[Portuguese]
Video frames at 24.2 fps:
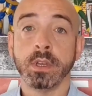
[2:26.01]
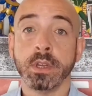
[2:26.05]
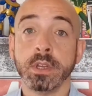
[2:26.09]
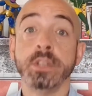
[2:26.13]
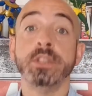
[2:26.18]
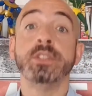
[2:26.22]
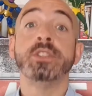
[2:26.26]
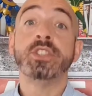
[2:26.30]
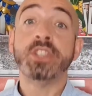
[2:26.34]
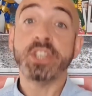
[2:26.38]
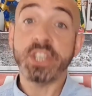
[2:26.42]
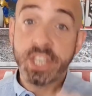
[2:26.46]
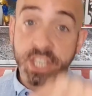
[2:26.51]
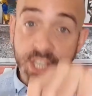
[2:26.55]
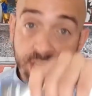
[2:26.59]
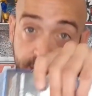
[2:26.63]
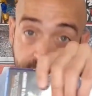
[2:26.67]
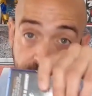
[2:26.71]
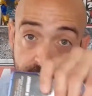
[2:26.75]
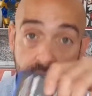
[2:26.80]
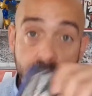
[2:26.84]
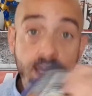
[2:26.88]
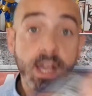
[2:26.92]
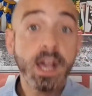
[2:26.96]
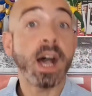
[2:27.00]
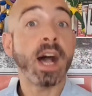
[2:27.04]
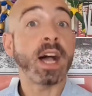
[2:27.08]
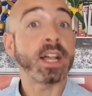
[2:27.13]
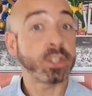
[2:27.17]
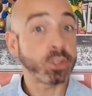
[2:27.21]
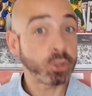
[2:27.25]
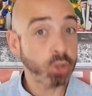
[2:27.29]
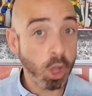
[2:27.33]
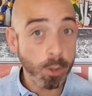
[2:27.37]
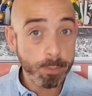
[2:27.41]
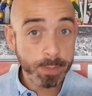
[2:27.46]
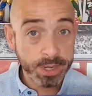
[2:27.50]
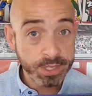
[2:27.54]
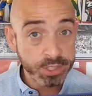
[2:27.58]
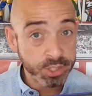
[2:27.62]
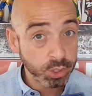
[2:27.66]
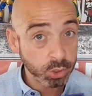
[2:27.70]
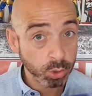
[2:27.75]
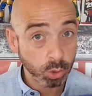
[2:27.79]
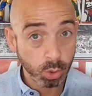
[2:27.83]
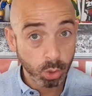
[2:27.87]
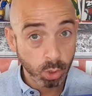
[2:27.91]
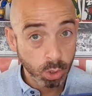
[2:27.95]
Tira, assopra de
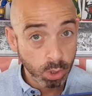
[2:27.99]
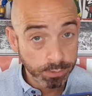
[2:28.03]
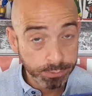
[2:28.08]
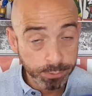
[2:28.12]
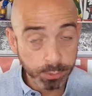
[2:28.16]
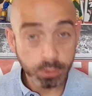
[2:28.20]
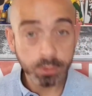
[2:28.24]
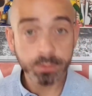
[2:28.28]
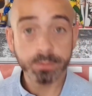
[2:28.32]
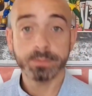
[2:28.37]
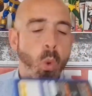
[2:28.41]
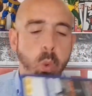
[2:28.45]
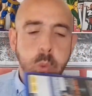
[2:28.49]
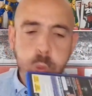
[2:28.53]
novo.